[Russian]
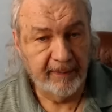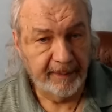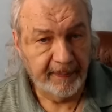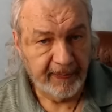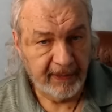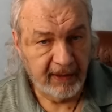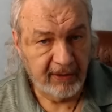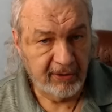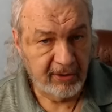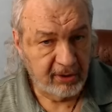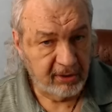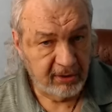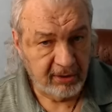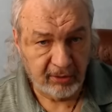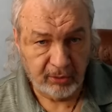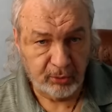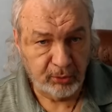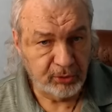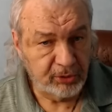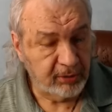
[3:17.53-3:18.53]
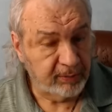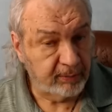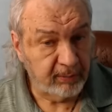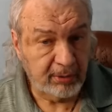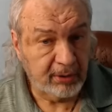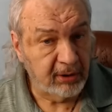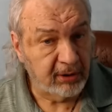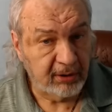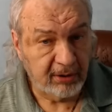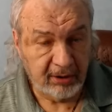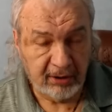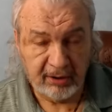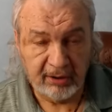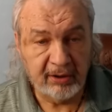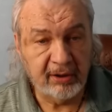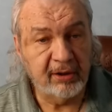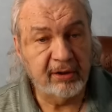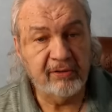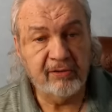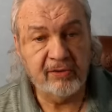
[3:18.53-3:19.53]
ядерное оружие, МГТ
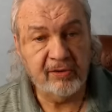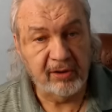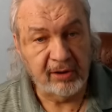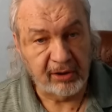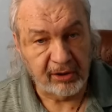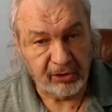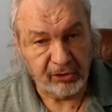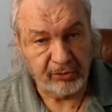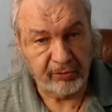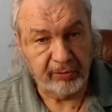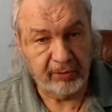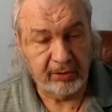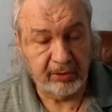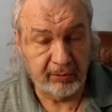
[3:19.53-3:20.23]
это отслеживает.